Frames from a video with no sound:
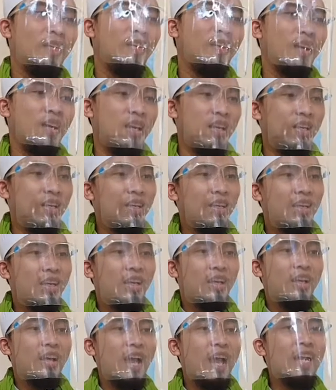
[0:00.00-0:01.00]
Ya kan?
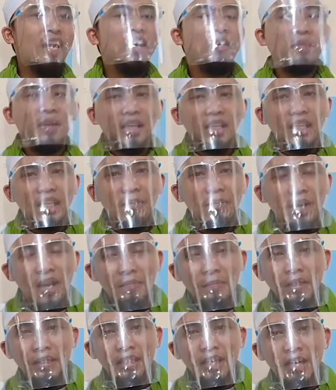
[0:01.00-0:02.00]
Aneh berarti
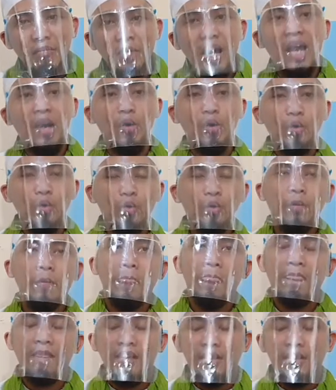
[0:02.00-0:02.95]
pendapat yang baru